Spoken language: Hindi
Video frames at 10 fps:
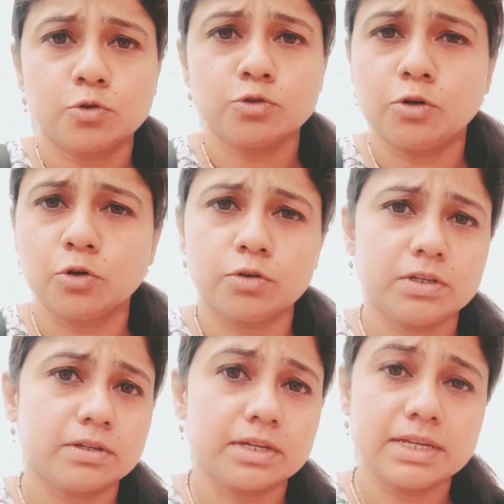कुछ लोगों
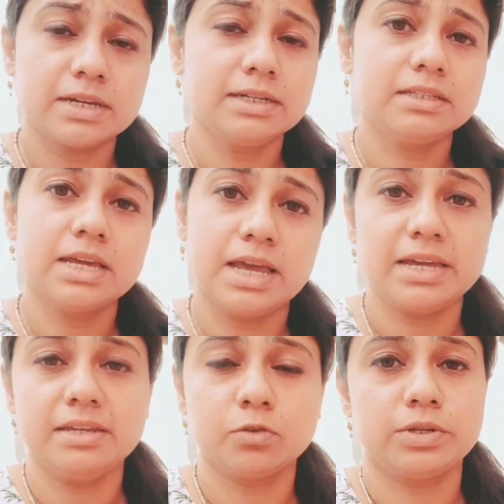की गलती है
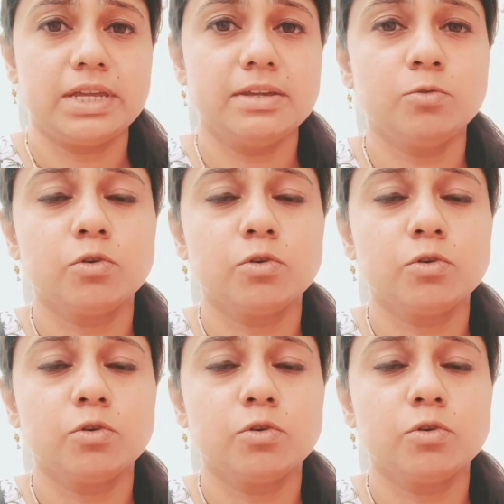ही तो ये